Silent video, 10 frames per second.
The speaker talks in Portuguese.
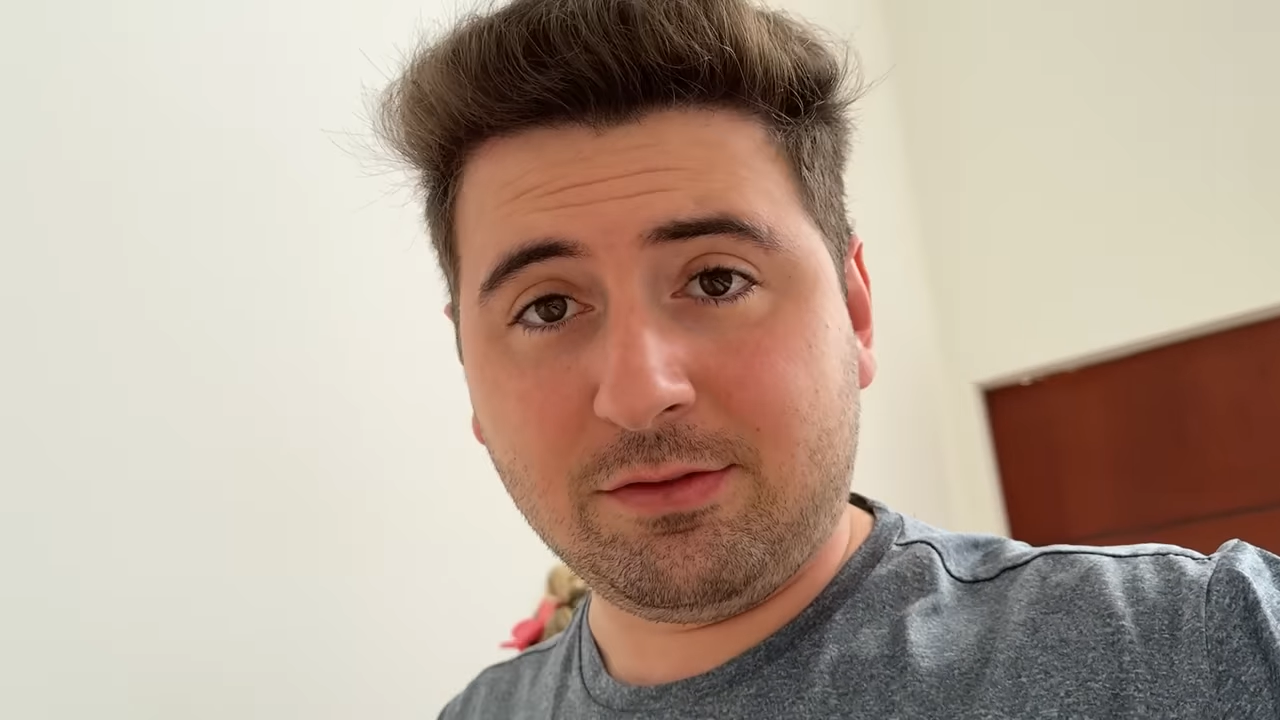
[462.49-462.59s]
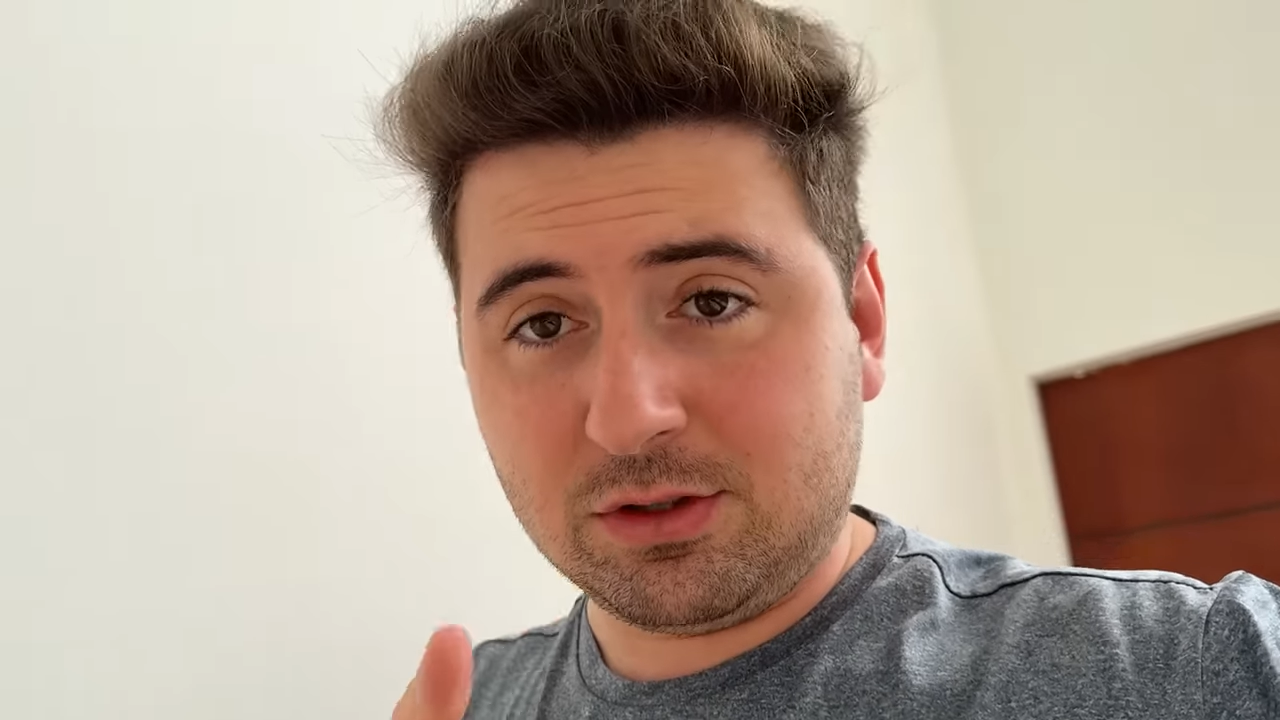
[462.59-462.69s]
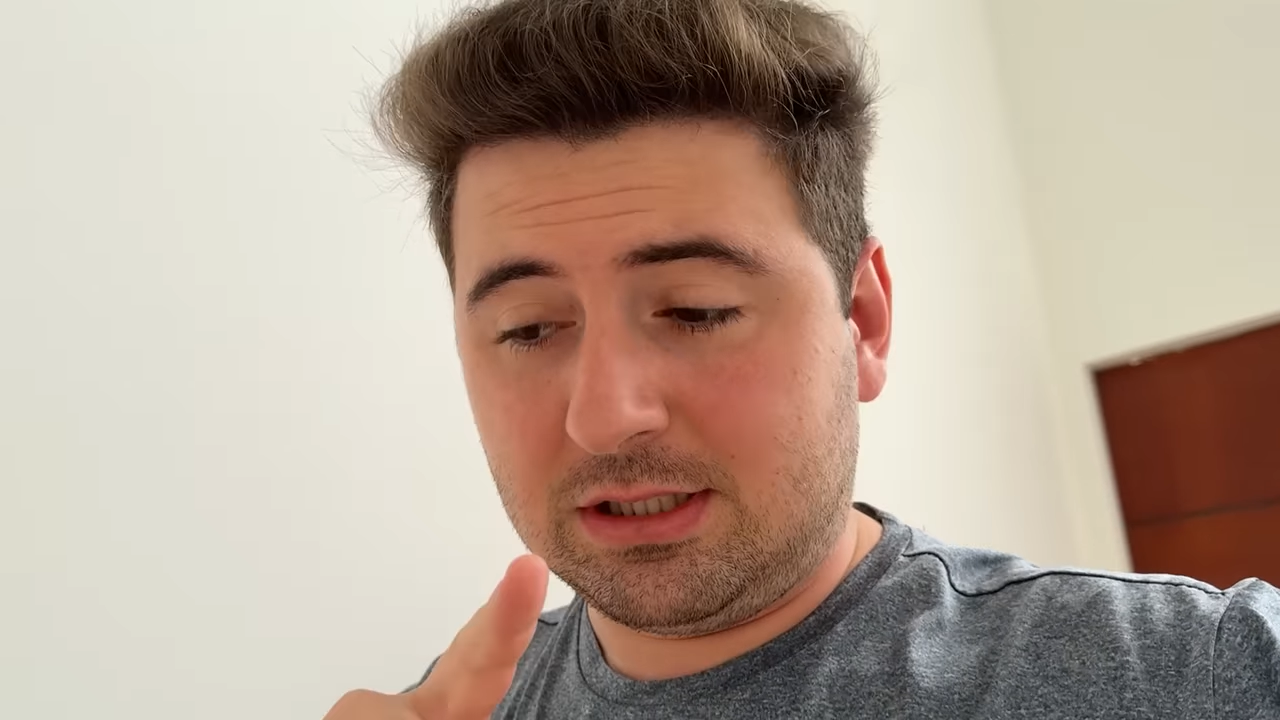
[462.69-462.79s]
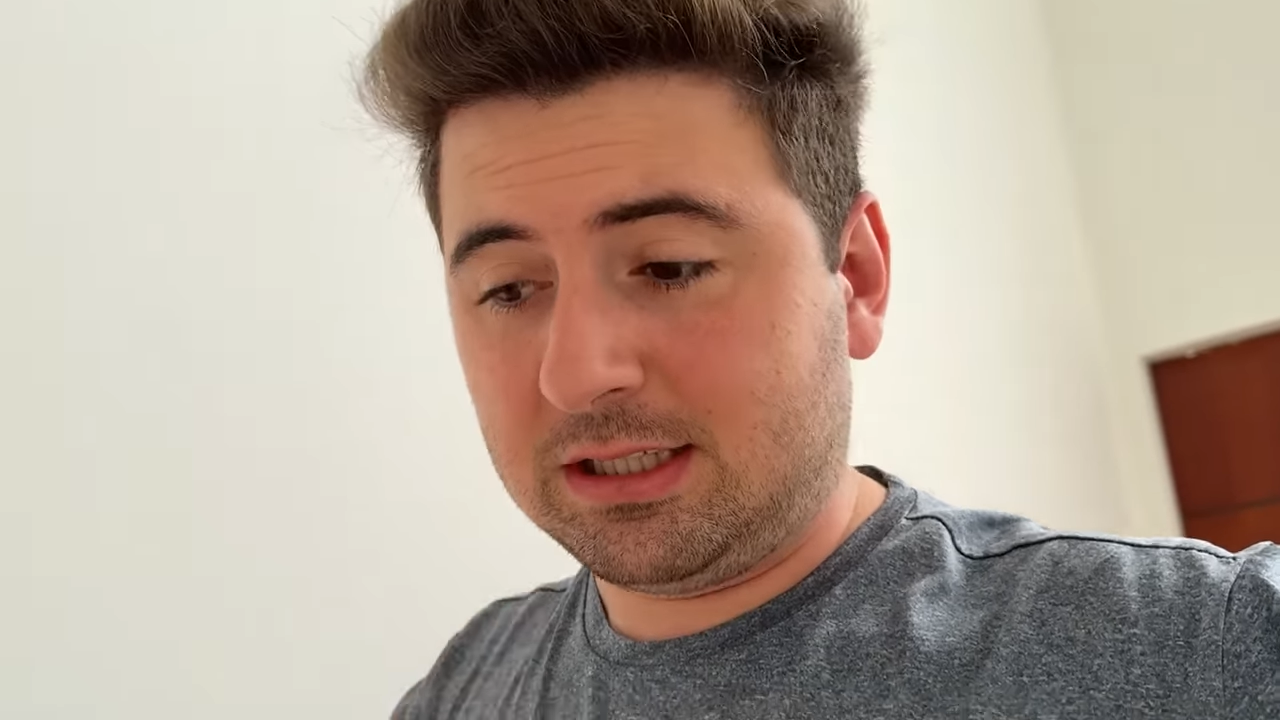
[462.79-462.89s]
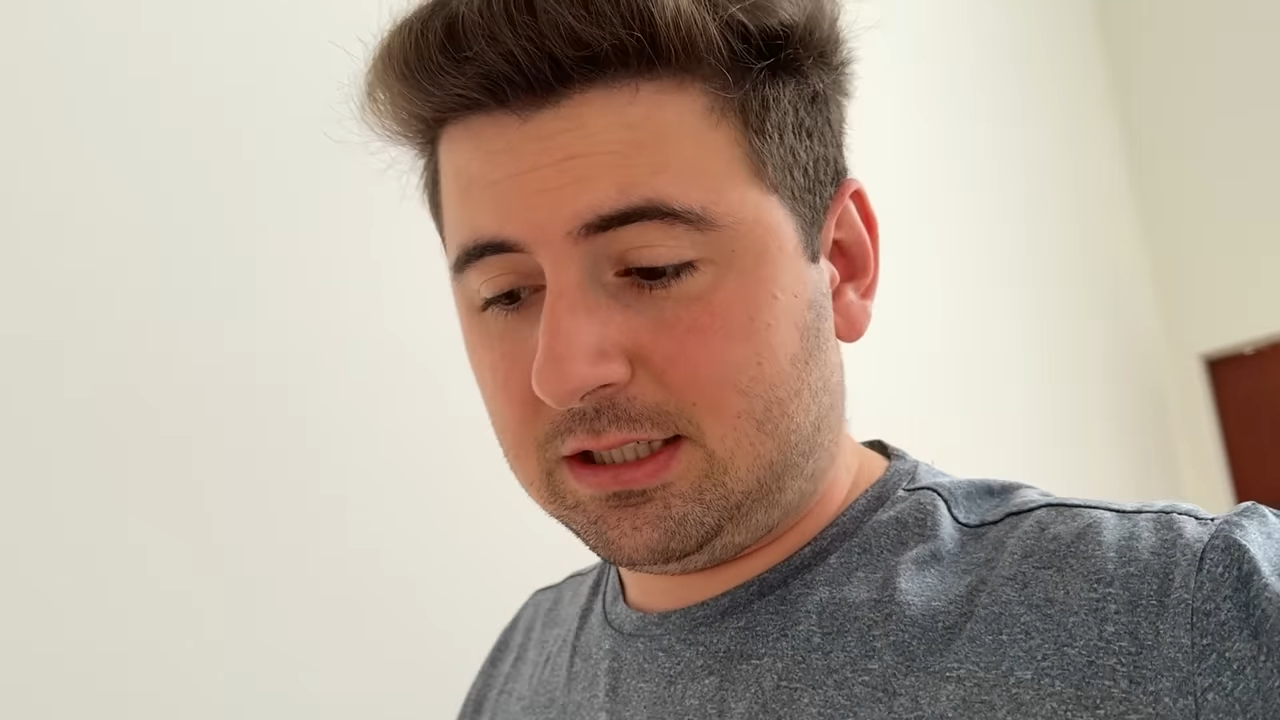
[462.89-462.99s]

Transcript: vocês,